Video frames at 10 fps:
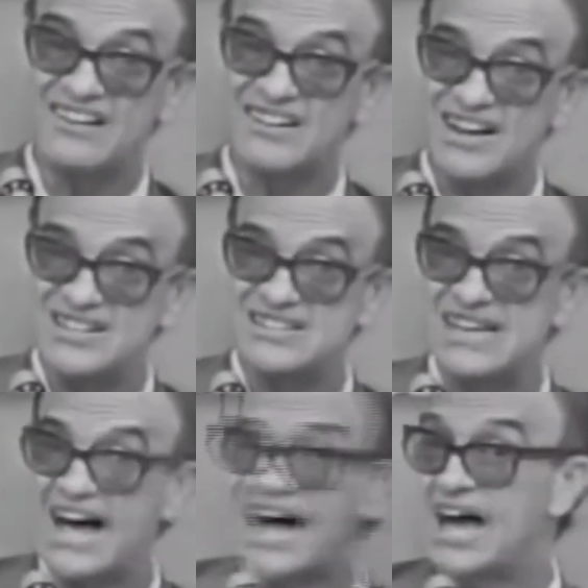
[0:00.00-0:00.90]

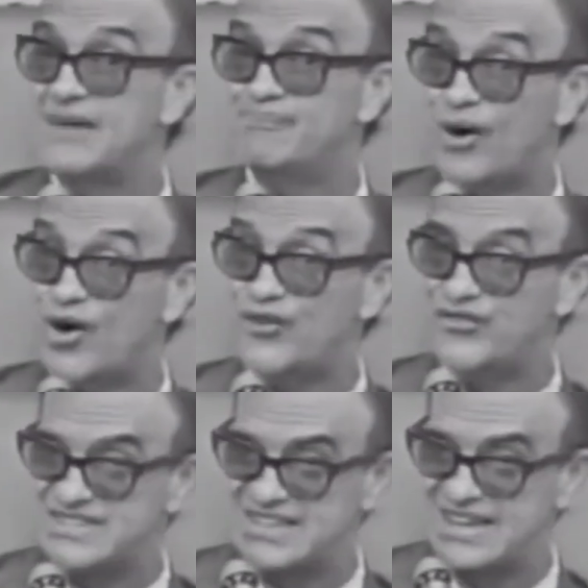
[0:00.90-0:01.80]
alcança a
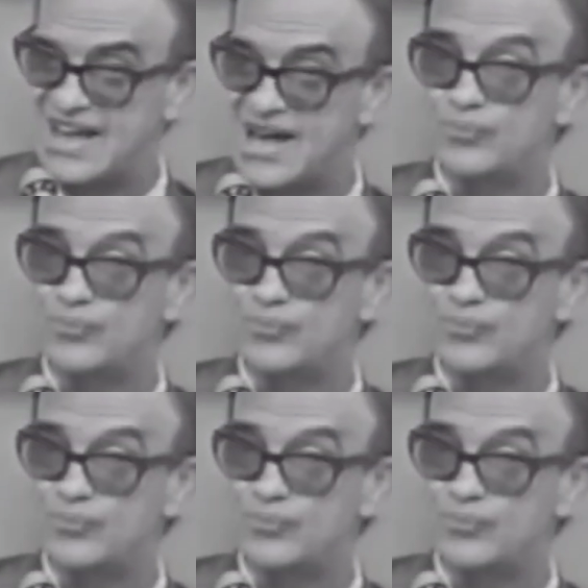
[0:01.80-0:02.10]
hipófise,